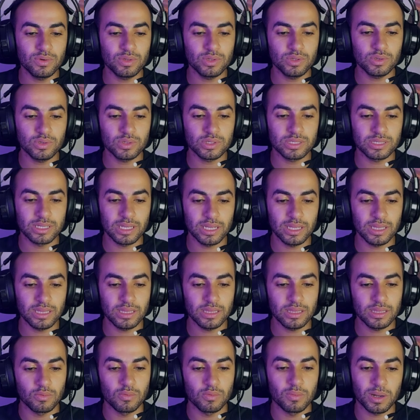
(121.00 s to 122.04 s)
ويندوز 10
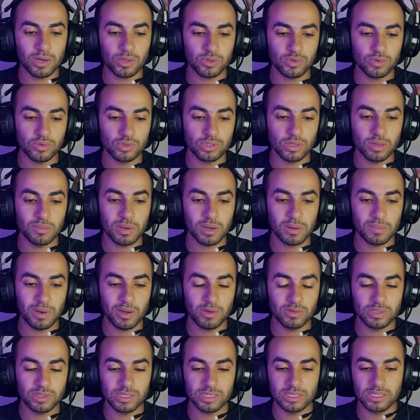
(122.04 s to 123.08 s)
وبرده نظام
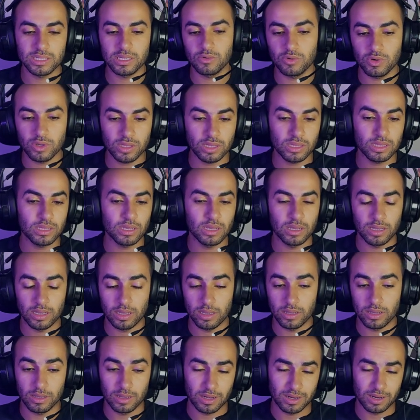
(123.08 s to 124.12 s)
64 وين
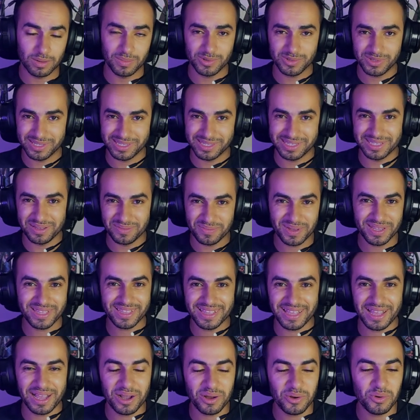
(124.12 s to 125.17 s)
64 آه،
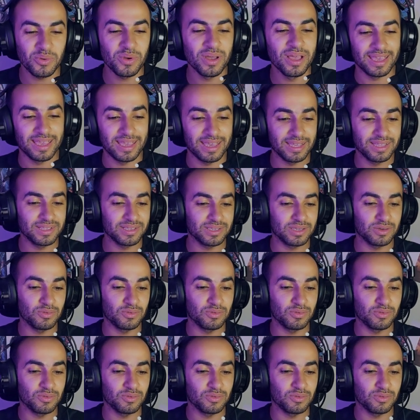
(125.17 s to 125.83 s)
بت او آه،